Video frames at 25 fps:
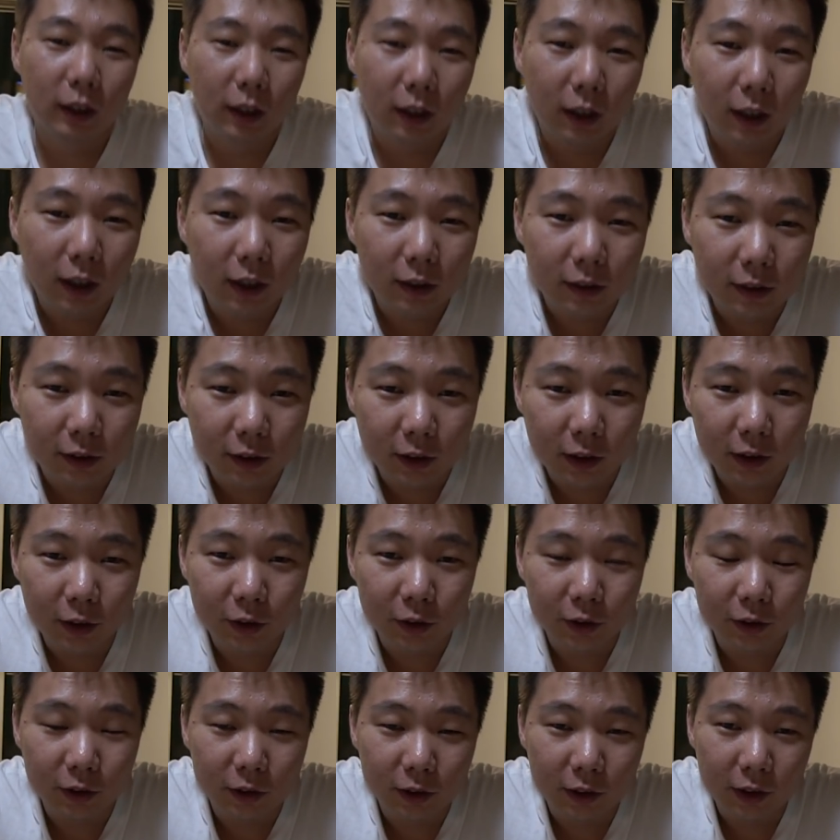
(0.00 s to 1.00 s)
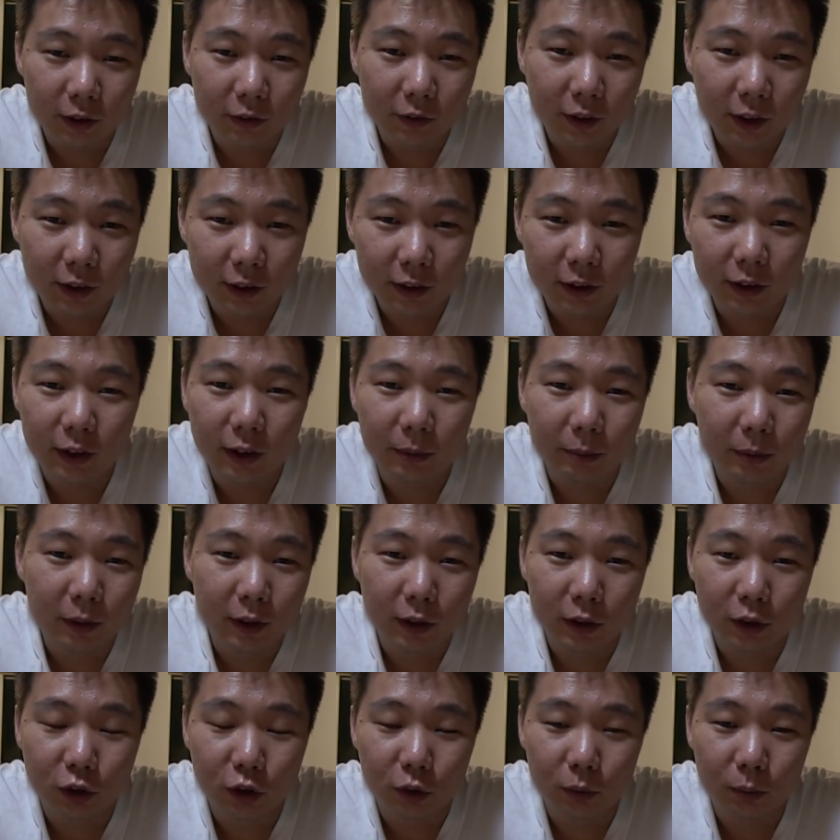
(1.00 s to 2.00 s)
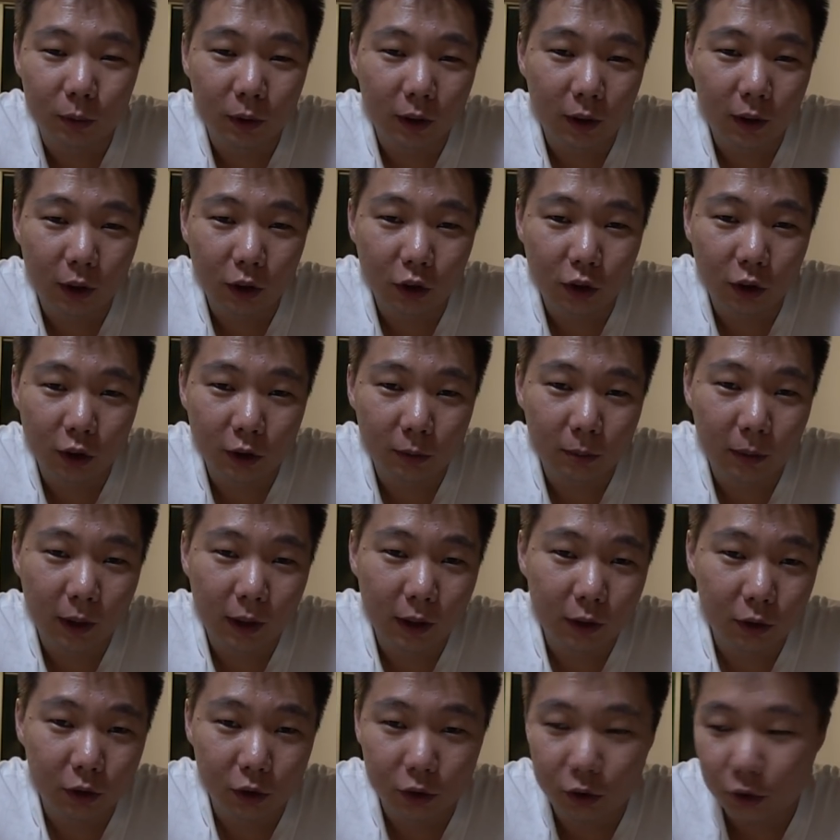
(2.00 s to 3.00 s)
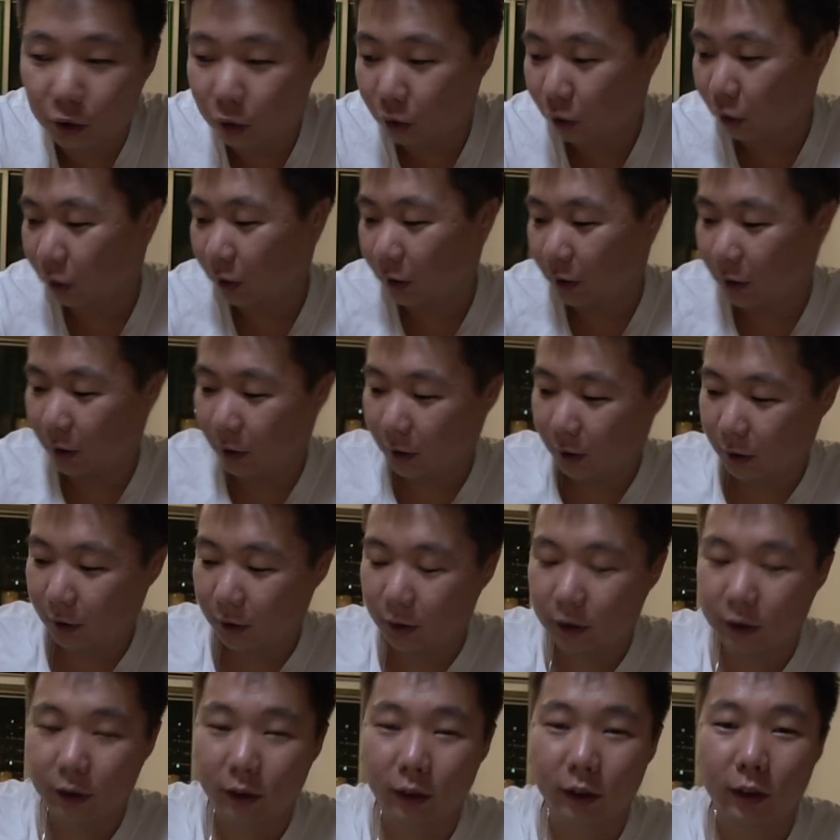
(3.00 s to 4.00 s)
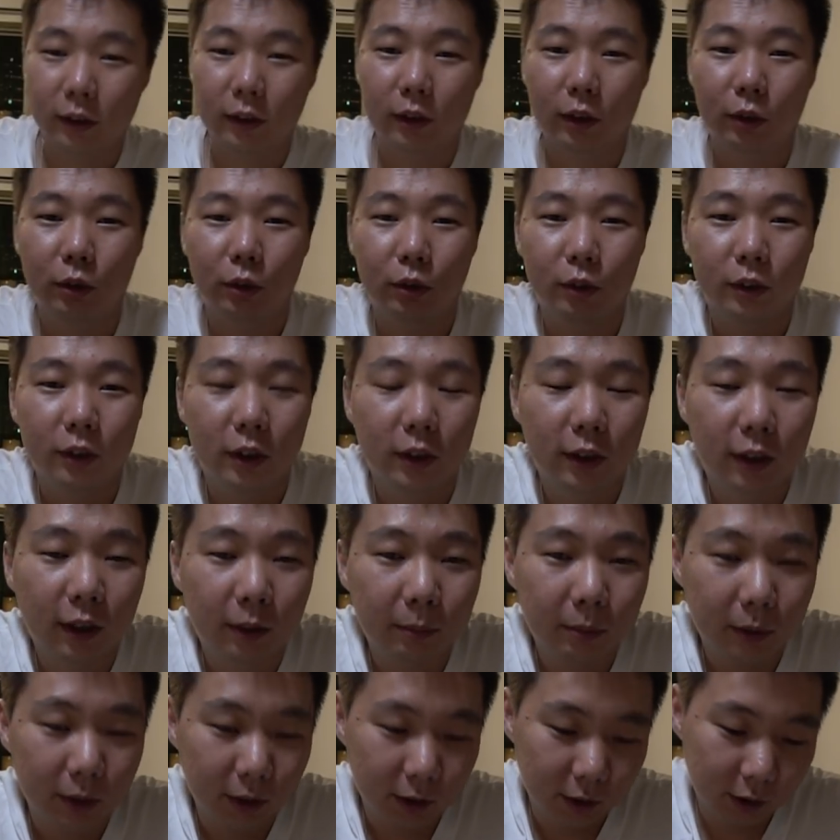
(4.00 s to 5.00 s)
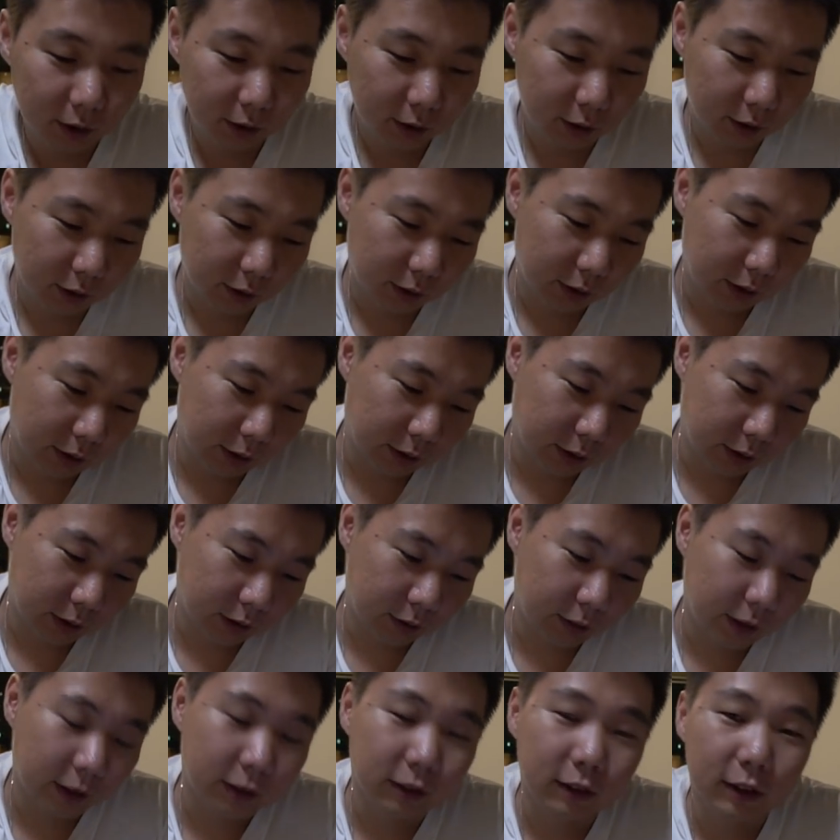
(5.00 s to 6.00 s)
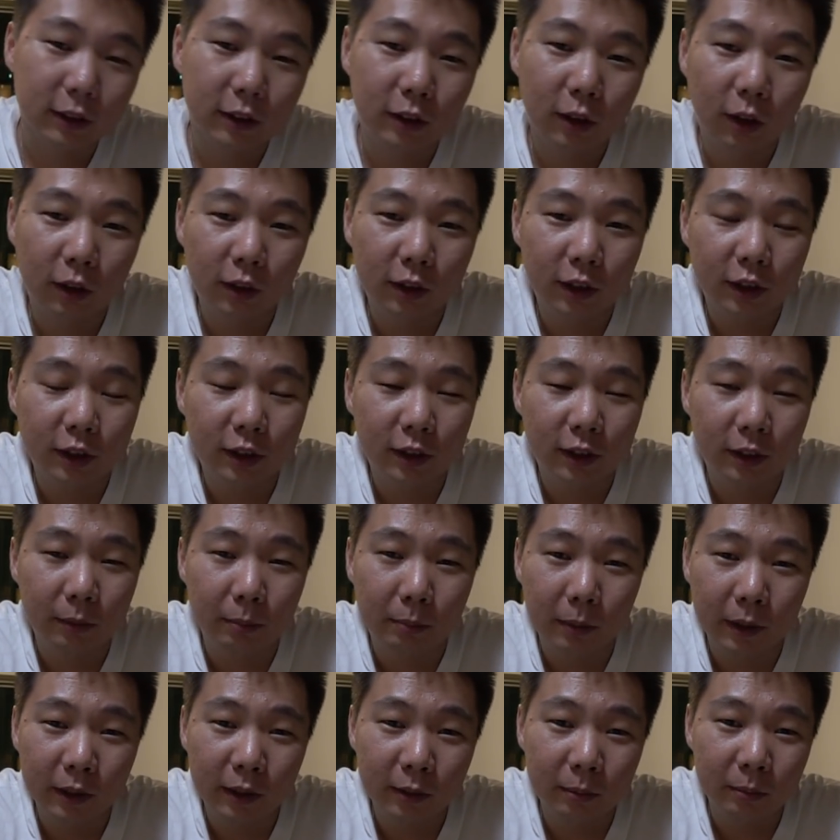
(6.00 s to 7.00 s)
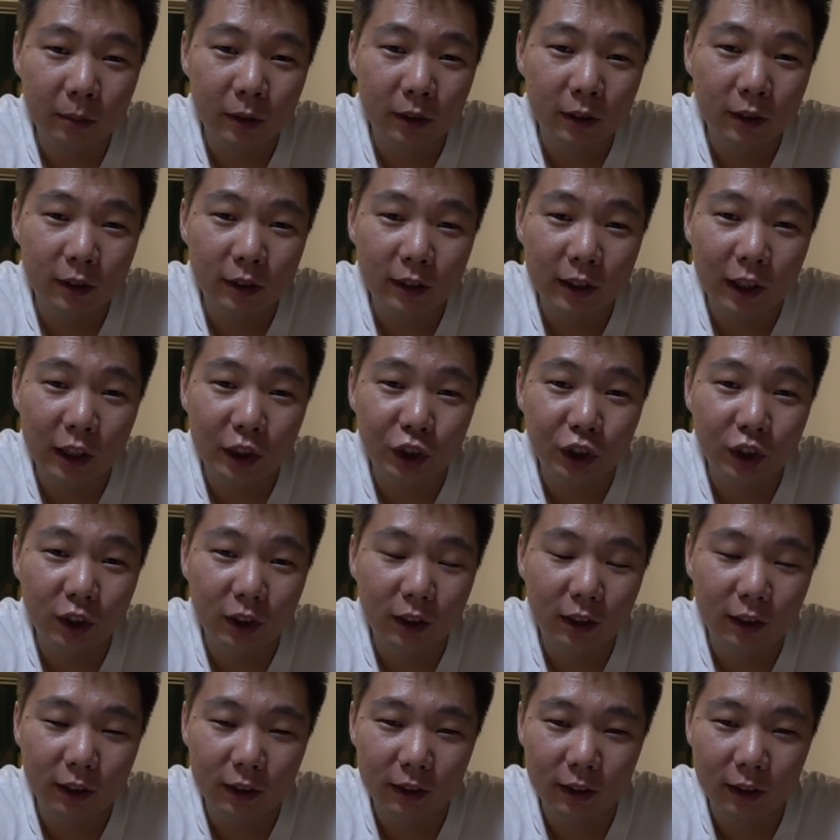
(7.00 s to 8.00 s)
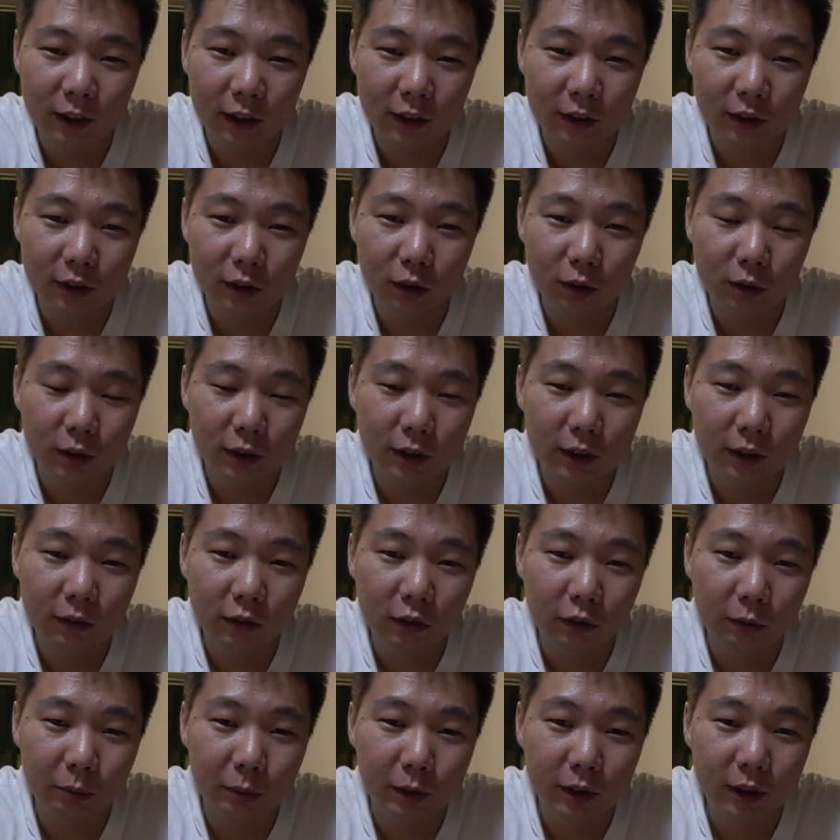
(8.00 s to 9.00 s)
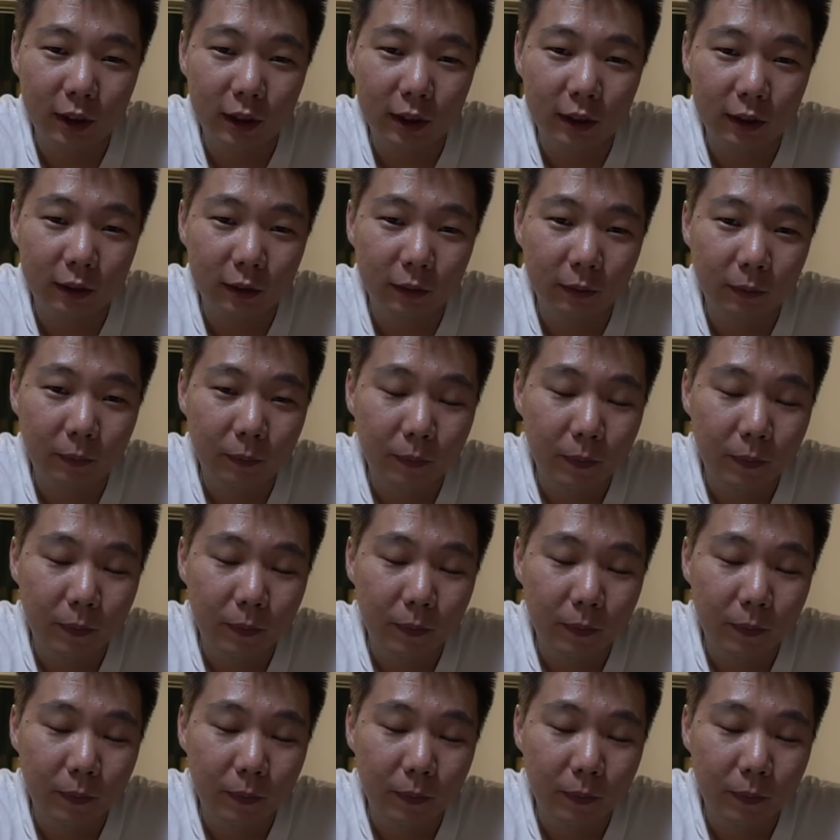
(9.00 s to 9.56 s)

А, к сожалению, я в данной теме не особенно хорошо разбираюсь, но есть э, такой телеграм-канал, э, называется «Стюардесса по имени Саша», я ссылку оставлю в описании.